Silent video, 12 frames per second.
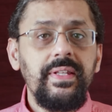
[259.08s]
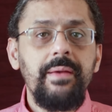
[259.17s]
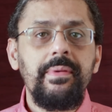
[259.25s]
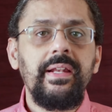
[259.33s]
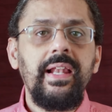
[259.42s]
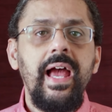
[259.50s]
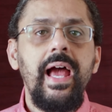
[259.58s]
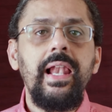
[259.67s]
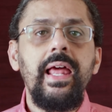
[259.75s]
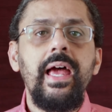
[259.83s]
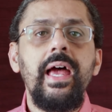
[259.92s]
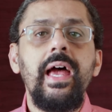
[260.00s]
ده من
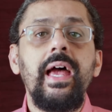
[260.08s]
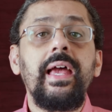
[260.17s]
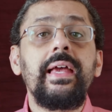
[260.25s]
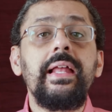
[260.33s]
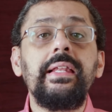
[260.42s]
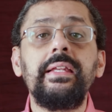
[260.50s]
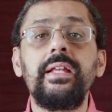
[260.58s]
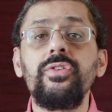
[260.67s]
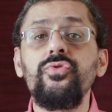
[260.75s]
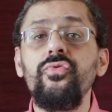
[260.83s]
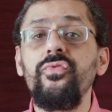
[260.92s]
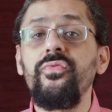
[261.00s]
الحلقه خلينا
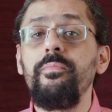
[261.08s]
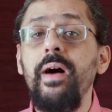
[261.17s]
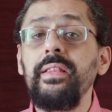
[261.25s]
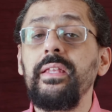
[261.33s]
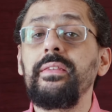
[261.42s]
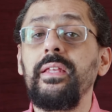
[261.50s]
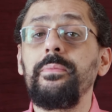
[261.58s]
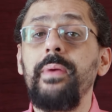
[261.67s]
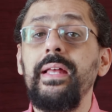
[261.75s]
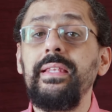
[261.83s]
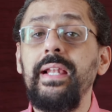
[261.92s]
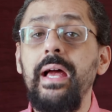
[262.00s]
نشوف بعض
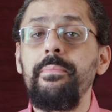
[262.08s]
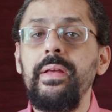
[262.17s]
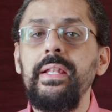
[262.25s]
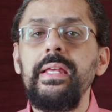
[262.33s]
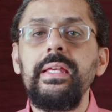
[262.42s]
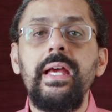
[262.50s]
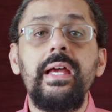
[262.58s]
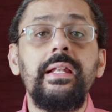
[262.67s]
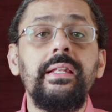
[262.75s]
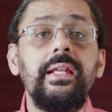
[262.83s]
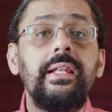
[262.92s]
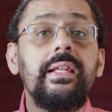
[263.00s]
التطبيقات العمليه
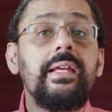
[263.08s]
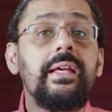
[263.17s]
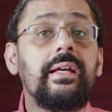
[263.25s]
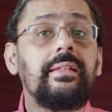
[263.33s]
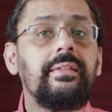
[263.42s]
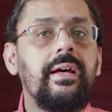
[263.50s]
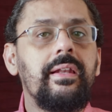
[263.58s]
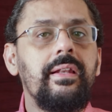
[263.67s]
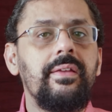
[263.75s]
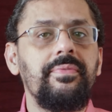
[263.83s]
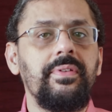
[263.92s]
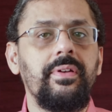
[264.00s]
للاختيار
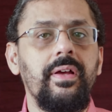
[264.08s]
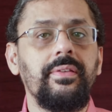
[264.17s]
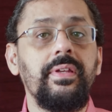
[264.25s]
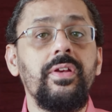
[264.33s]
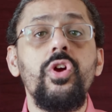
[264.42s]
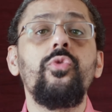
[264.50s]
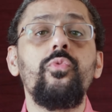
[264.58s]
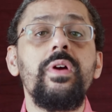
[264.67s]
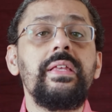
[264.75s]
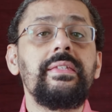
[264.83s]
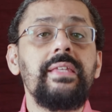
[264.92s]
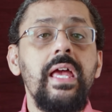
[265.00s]
الافتراضي
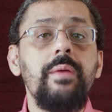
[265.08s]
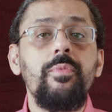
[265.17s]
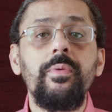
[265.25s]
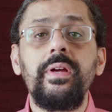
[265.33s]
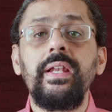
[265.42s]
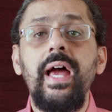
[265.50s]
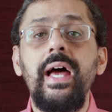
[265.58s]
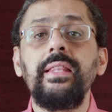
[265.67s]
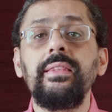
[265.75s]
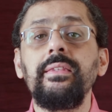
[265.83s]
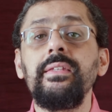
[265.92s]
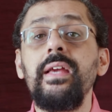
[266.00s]
وازاي ممكن
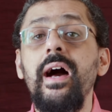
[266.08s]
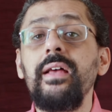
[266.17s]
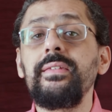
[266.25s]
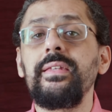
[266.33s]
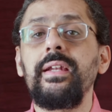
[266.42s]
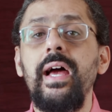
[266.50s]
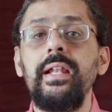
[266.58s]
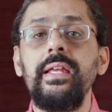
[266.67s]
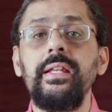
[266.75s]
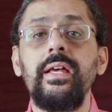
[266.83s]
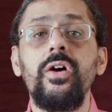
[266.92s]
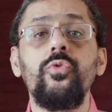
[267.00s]
حد ياثر
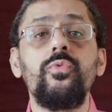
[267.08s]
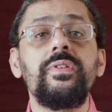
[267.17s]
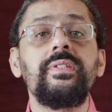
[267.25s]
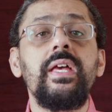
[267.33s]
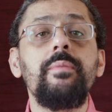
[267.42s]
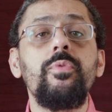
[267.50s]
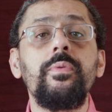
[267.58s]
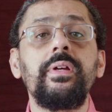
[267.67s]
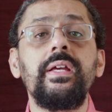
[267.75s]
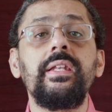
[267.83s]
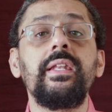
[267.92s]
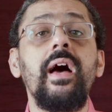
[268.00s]
علينا وازاي
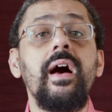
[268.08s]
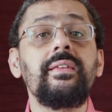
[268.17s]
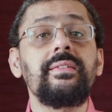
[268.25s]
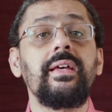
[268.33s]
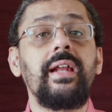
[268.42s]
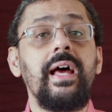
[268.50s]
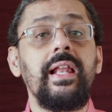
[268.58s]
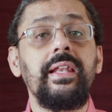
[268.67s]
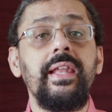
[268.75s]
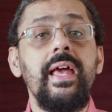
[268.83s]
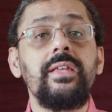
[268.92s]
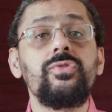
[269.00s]
ممكن ناثر على
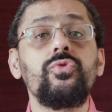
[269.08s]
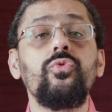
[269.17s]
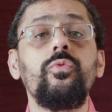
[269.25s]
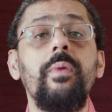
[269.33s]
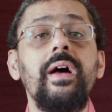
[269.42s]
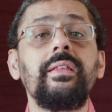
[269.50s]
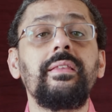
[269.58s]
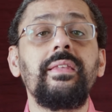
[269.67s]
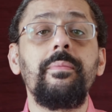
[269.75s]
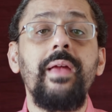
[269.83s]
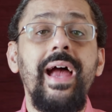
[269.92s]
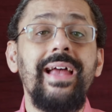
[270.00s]
الناس وبعض
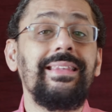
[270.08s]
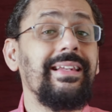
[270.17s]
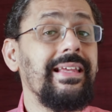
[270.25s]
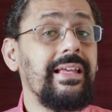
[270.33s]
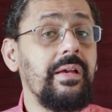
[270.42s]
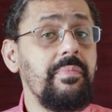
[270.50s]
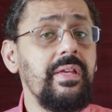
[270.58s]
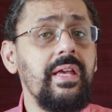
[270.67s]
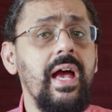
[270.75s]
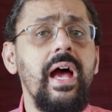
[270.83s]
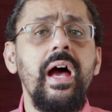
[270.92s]
التبعات الايجابيه